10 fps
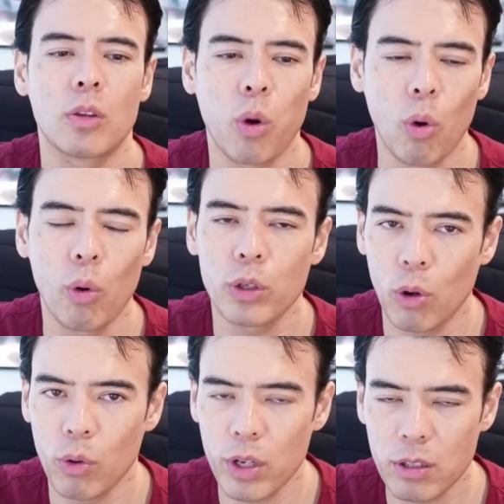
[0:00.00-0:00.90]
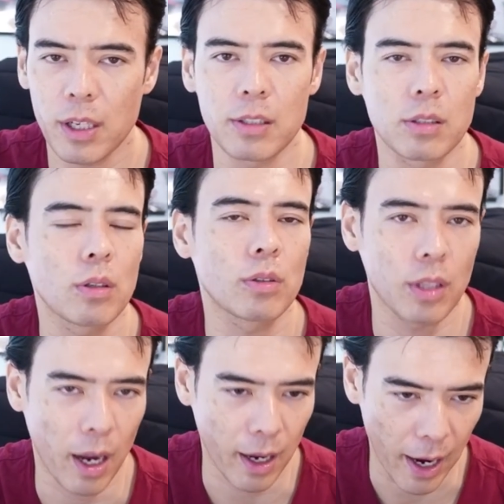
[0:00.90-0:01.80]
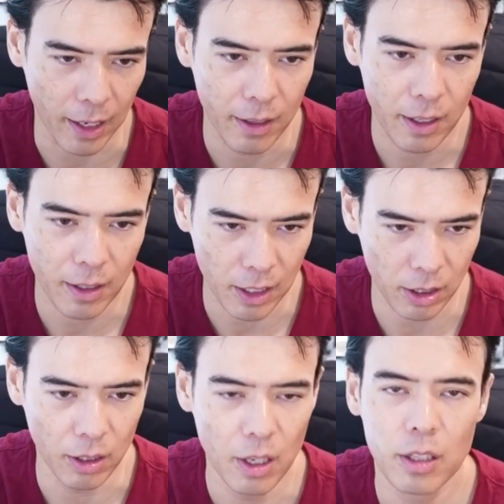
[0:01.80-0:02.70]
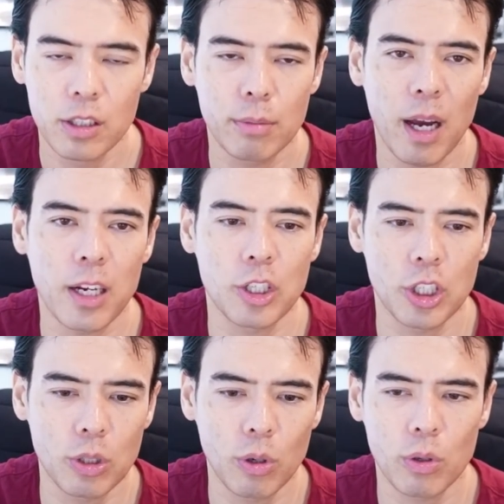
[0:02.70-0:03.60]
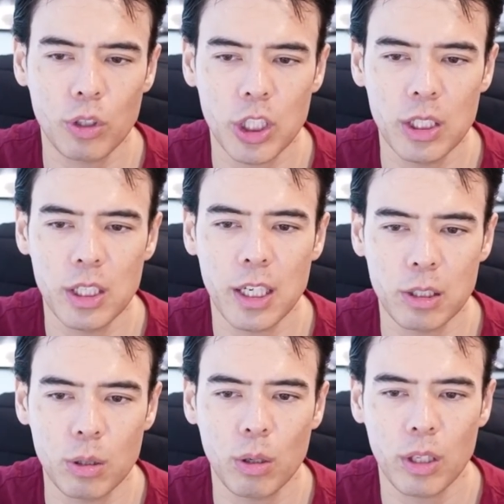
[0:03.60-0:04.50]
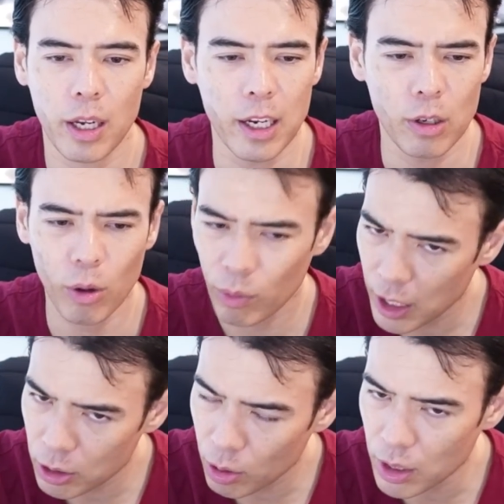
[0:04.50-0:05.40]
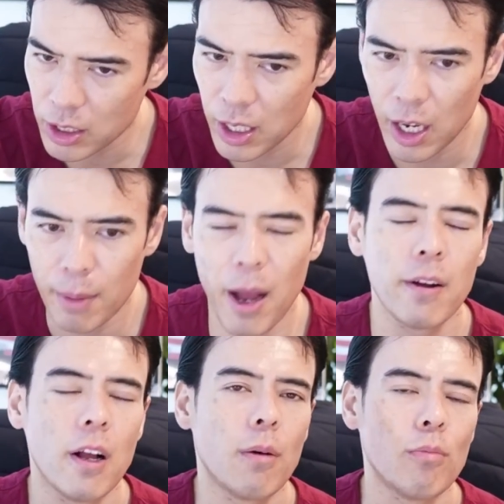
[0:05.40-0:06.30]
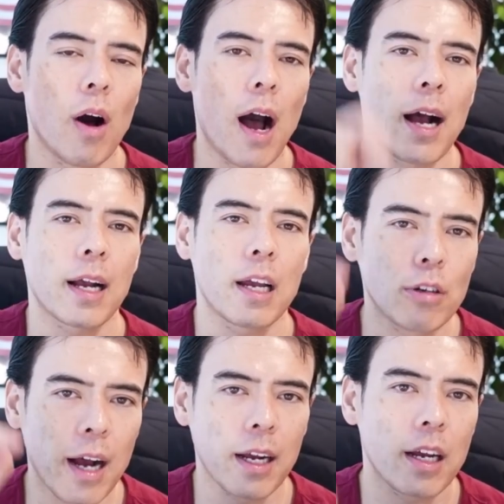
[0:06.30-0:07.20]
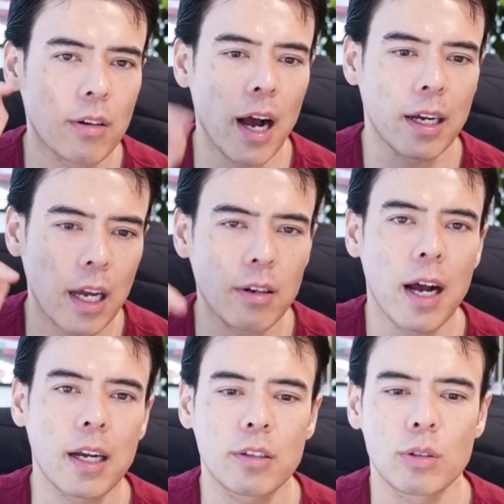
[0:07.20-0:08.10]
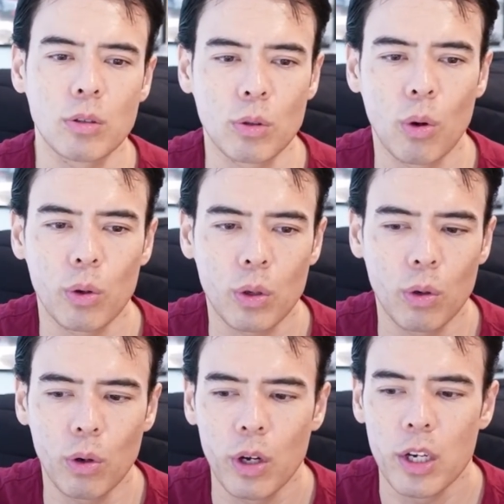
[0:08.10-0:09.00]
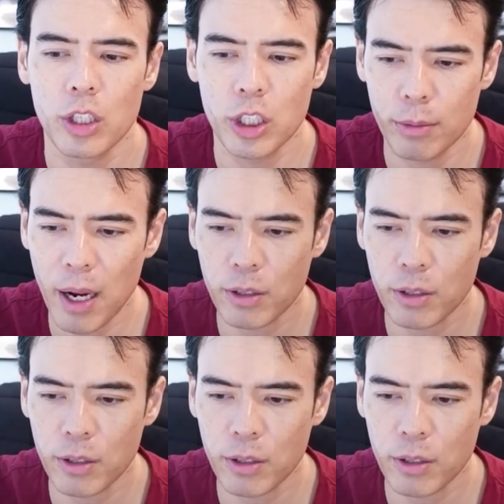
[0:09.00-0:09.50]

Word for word: 投票率がすごく高いです。つまり市場の心理がすごく高い。いろんな人たちが今もう上がる上がる上がる上がるという投票をしま